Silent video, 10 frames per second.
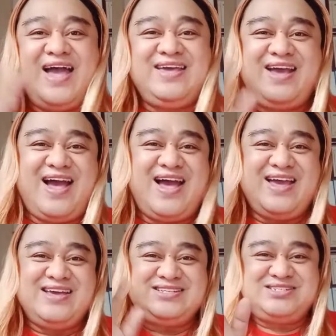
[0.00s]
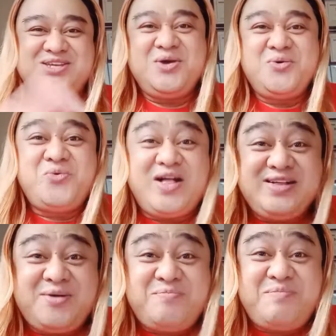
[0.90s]
Hi guys!
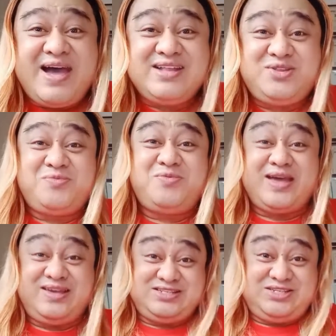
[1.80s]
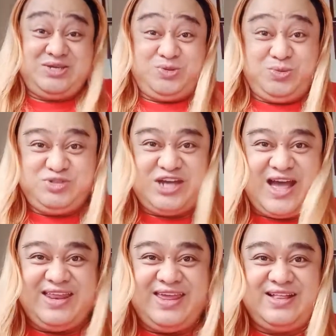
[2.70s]
Welcome back to Mikey's YouTube
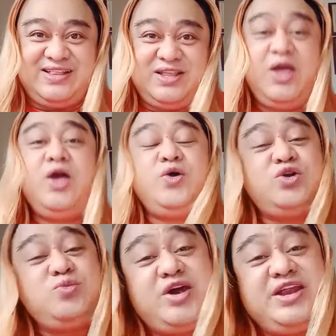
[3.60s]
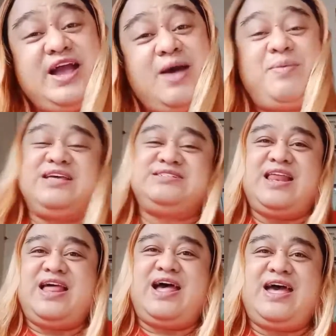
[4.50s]
channel. Good morning nga pala sa
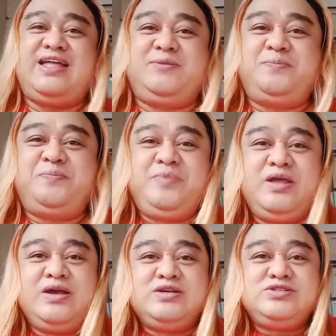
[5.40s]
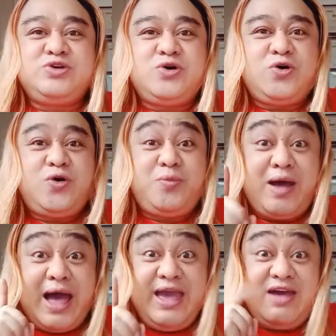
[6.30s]
lahat. So,
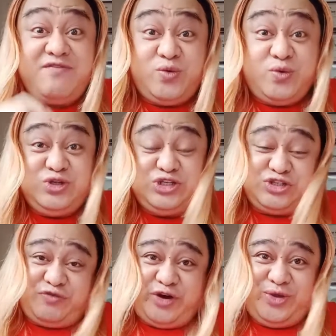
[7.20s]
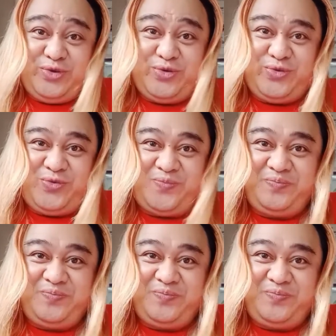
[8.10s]
I have a good news for you.